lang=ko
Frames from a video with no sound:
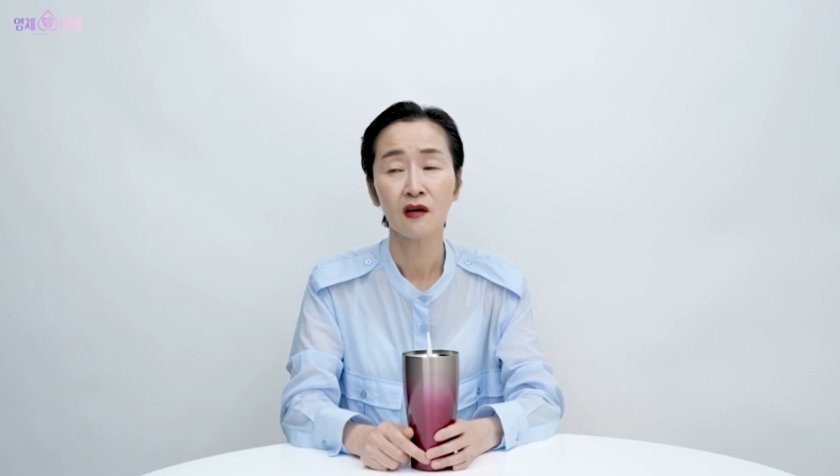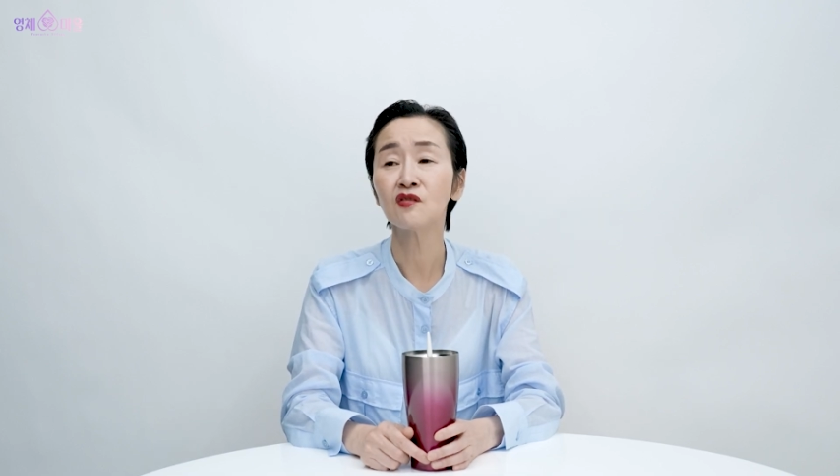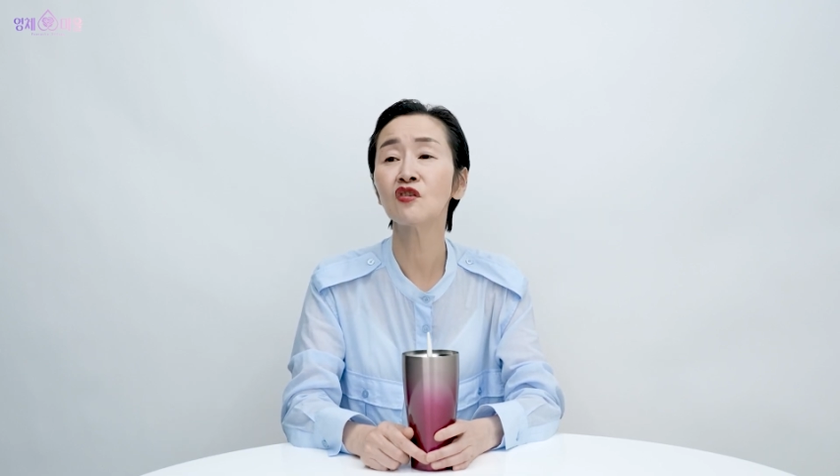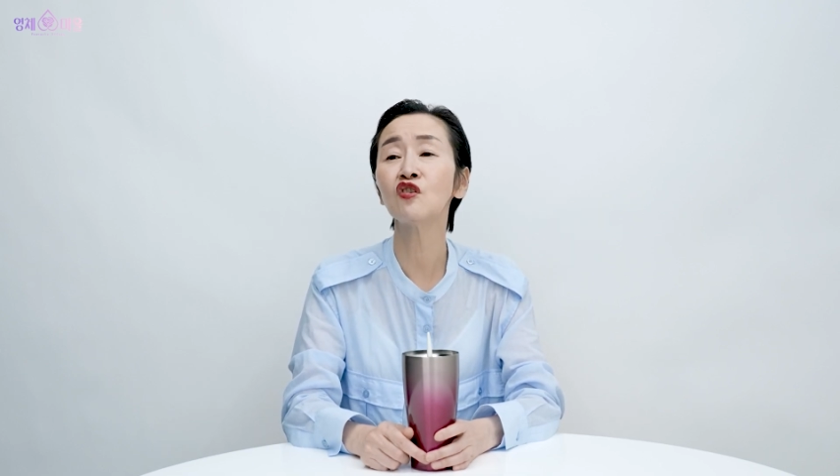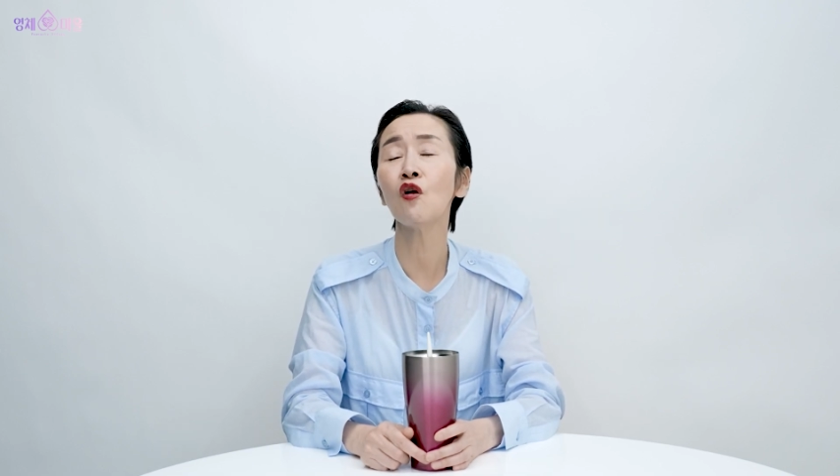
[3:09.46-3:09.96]

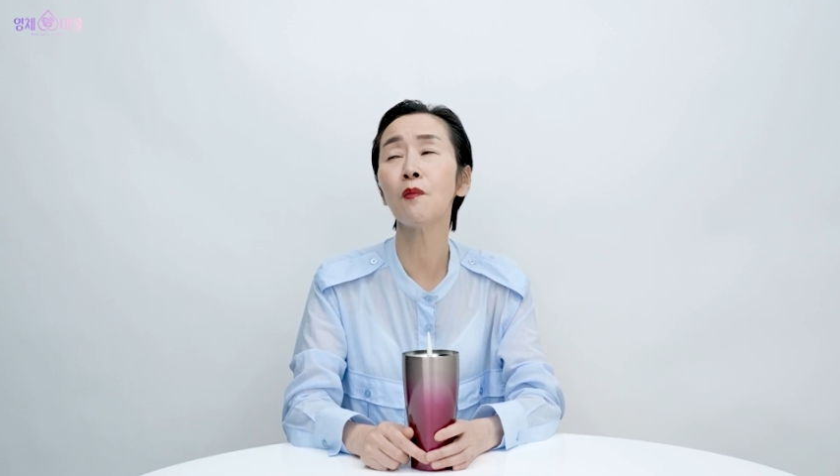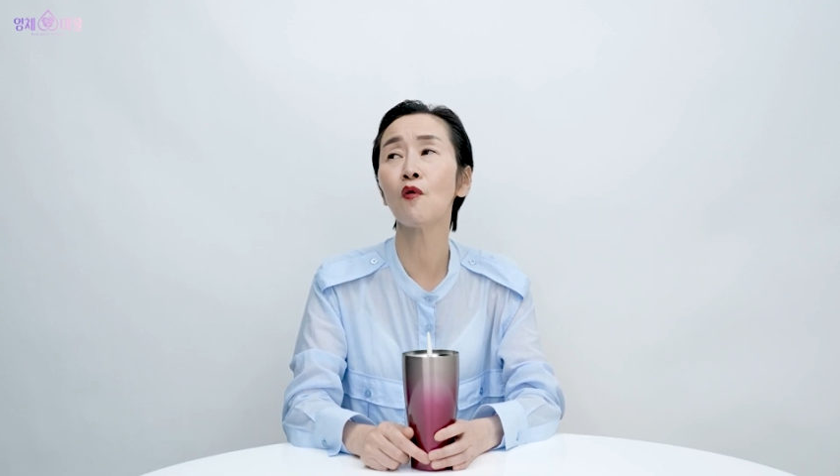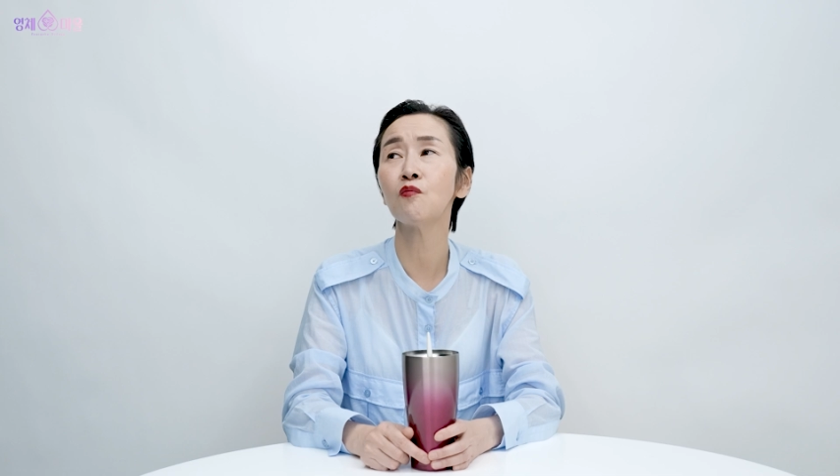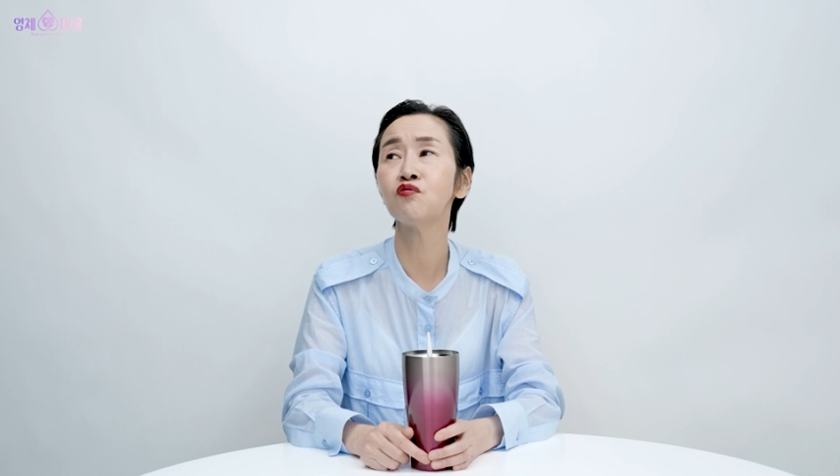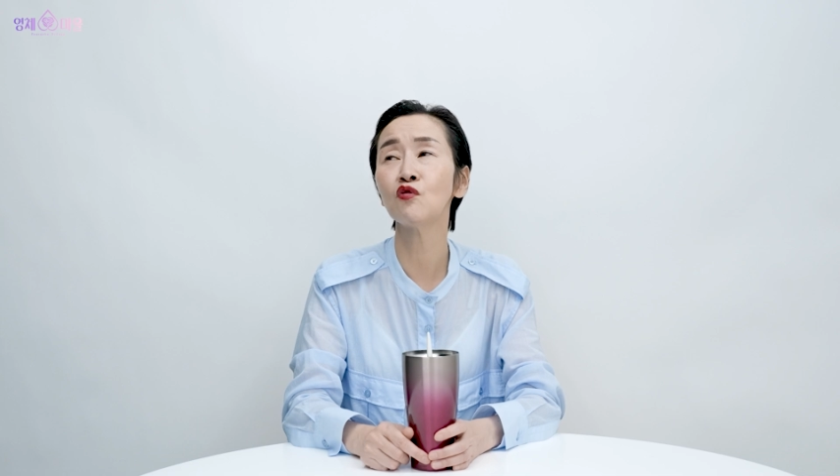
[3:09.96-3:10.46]
그래서 그걸
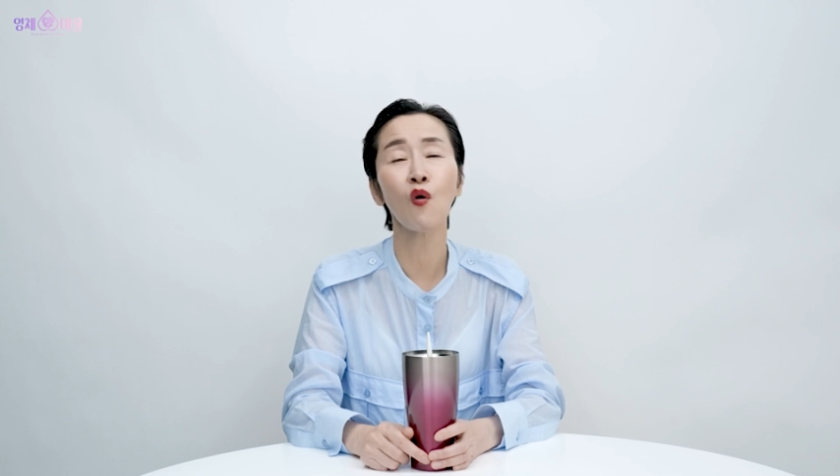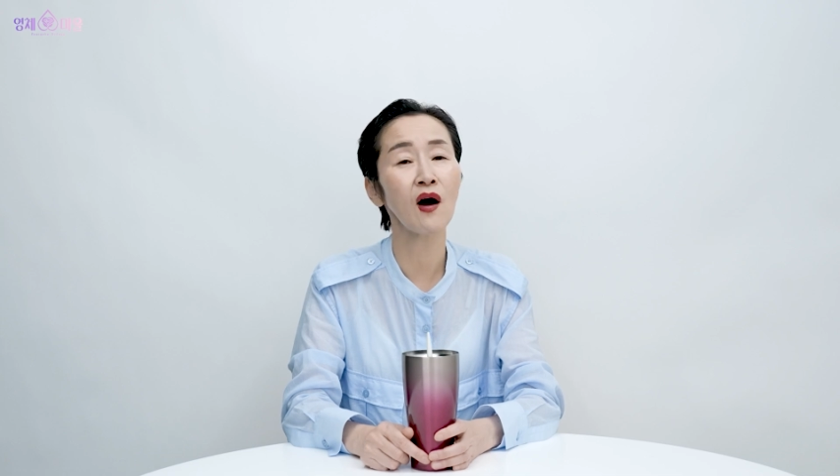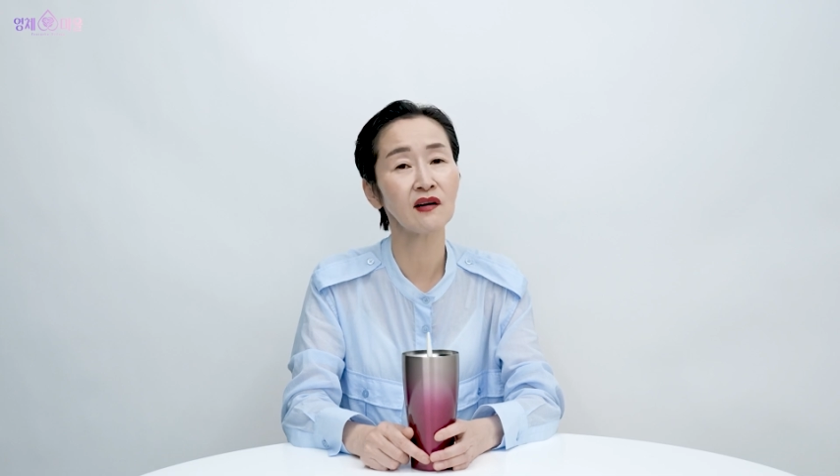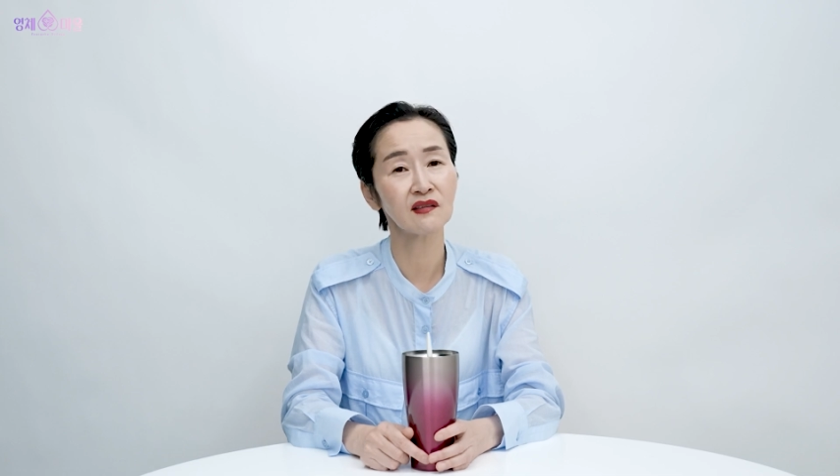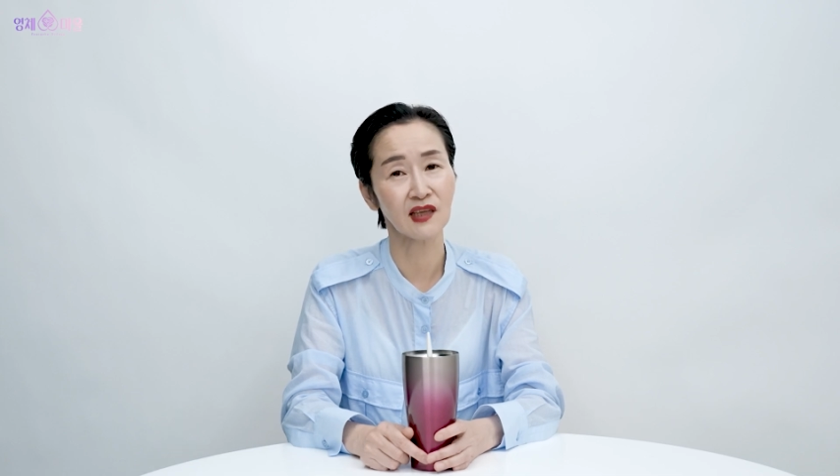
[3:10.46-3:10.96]
보고
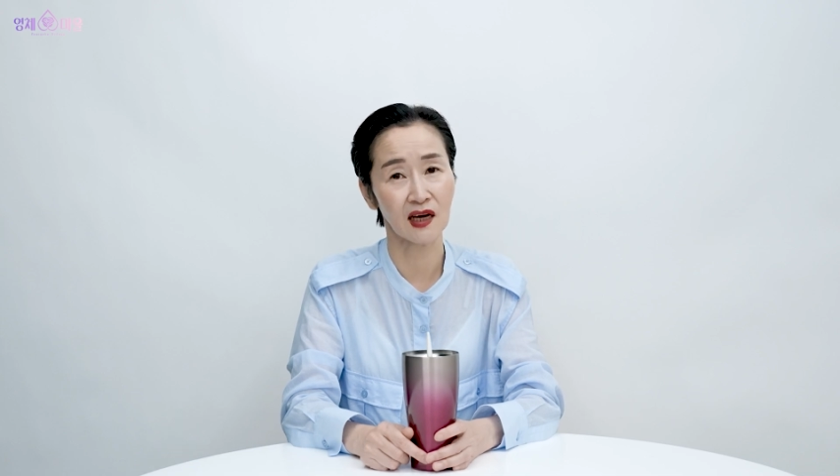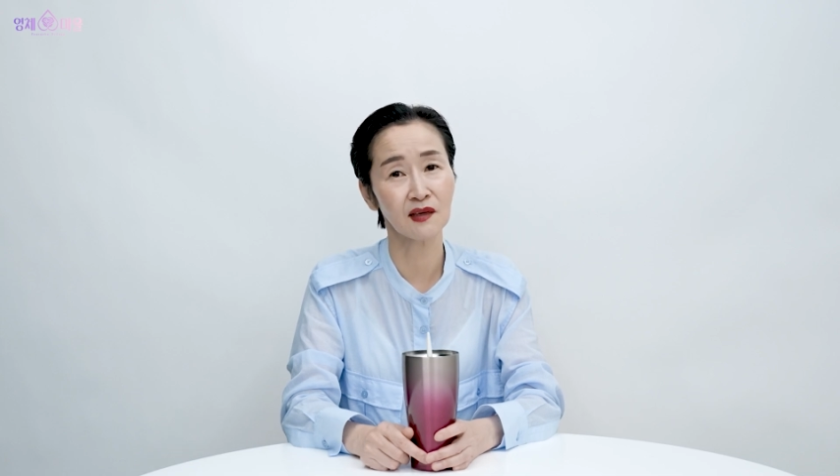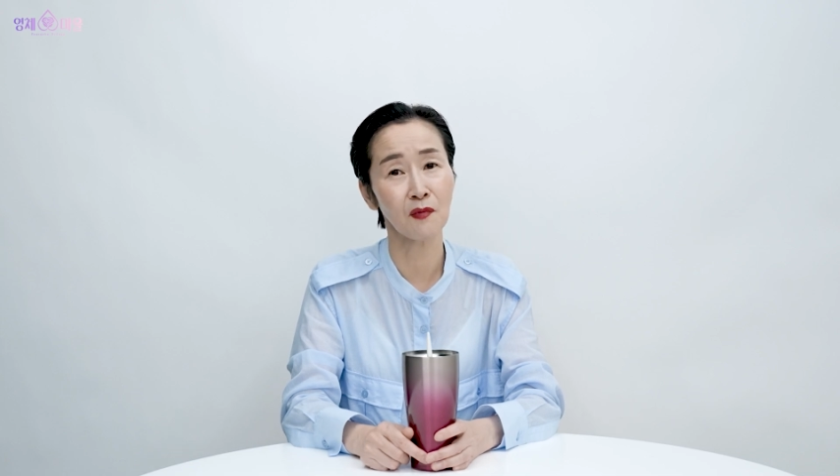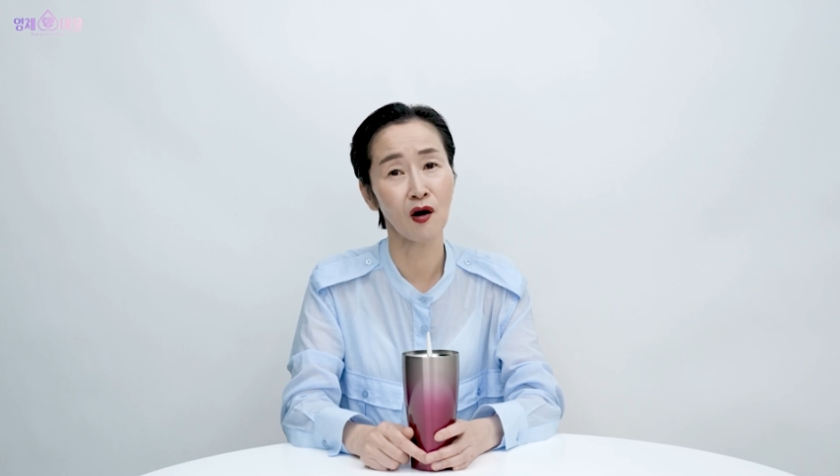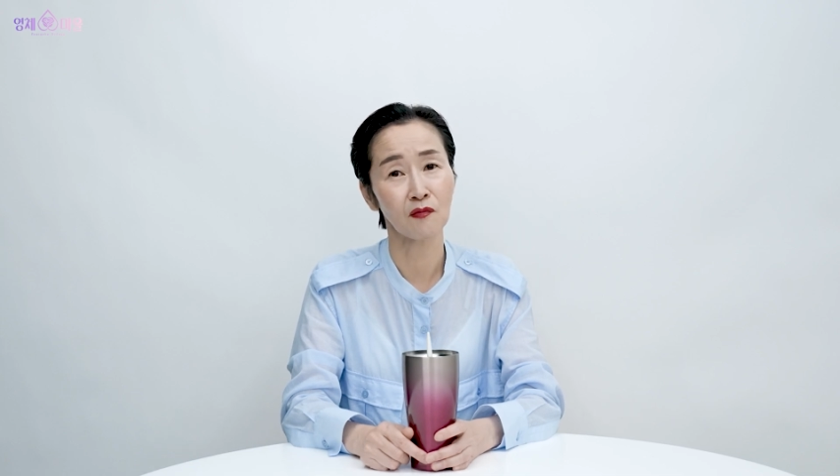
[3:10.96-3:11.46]
부러워하는
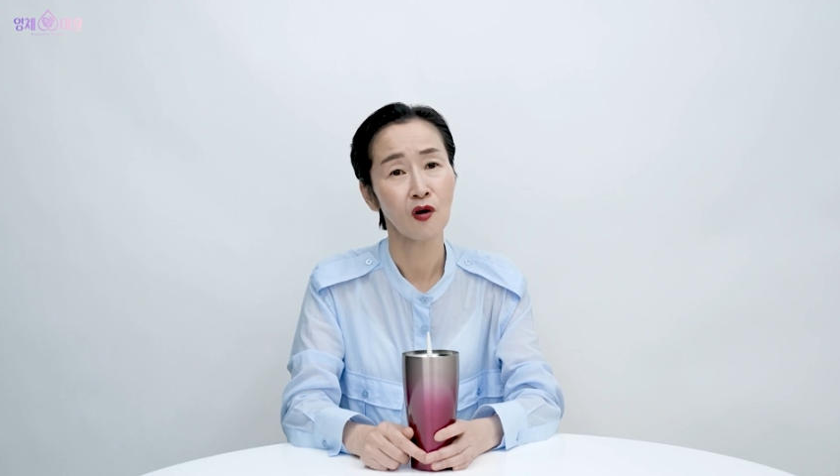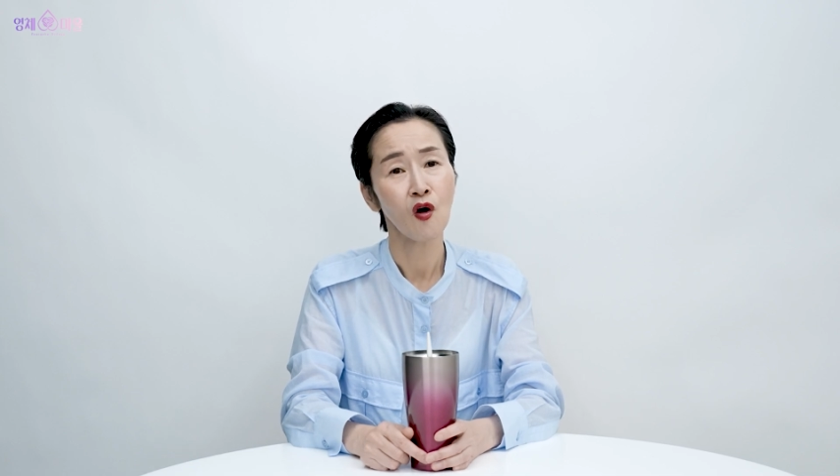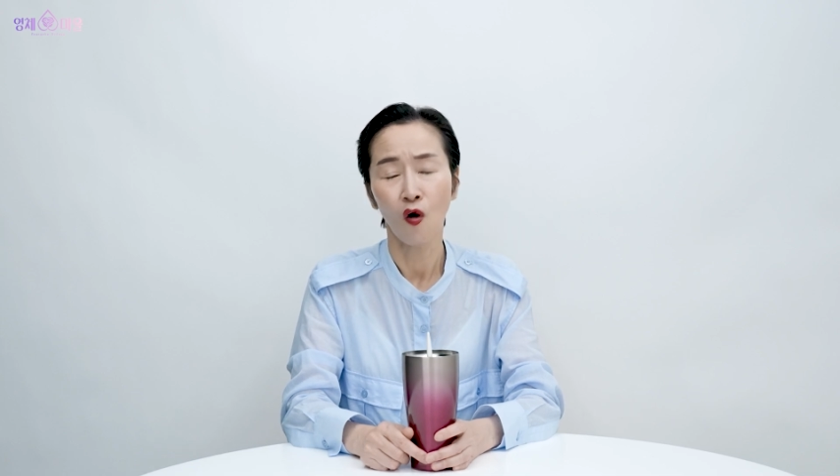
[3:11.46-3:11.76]
자기 마음.